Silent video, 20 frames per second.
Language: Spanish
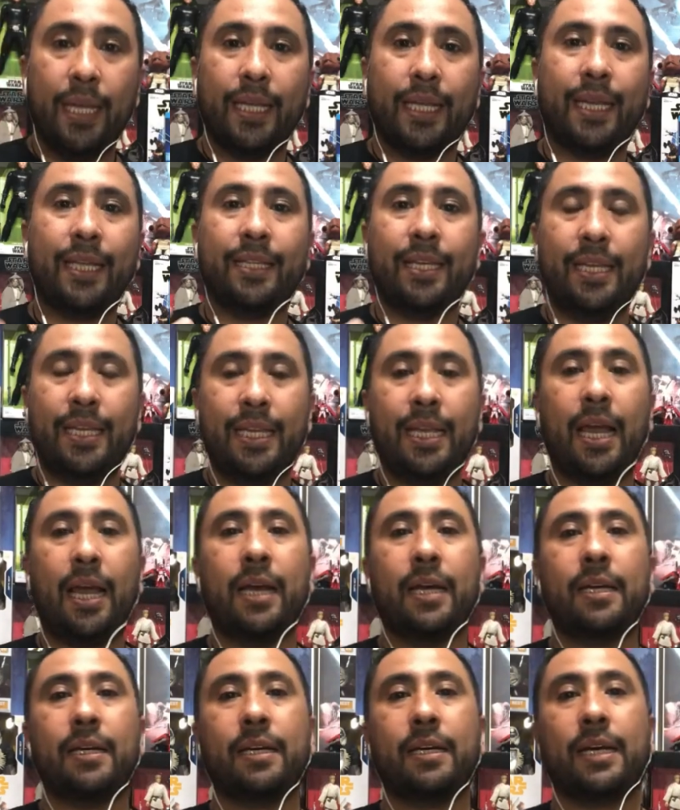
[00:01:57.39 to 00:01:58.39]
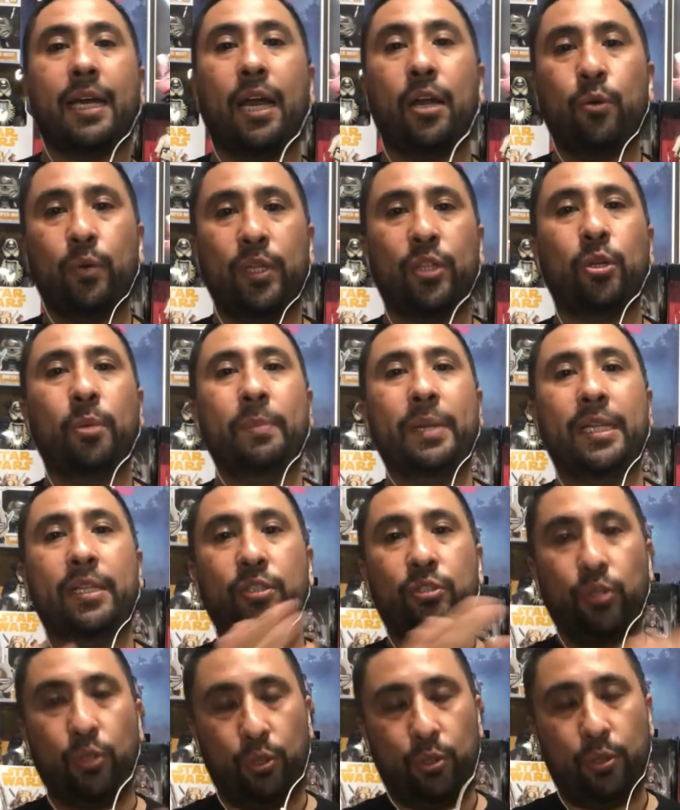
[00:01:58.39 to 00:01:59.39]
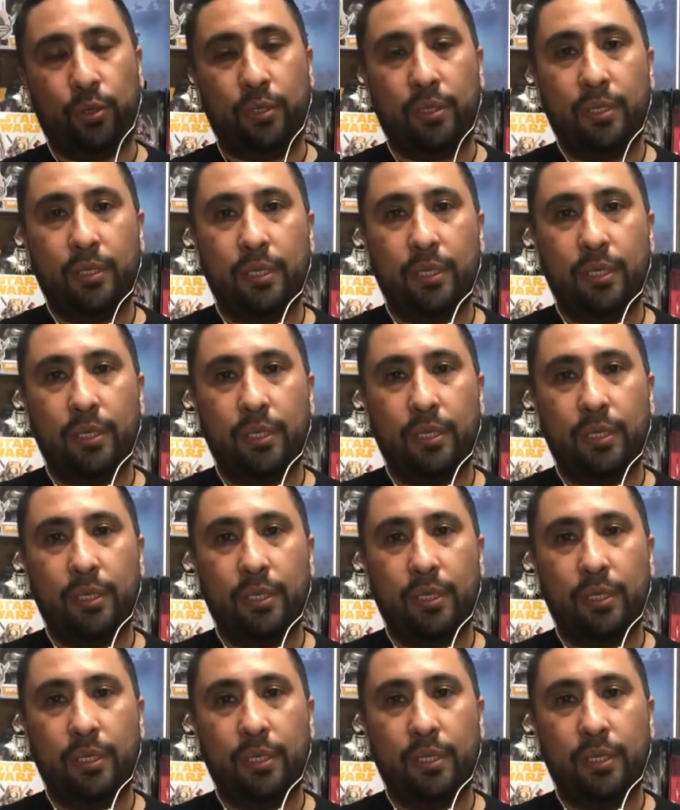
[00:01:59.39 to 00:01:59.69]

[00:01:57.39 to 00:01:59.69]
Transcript: que tenía Halloween 2018.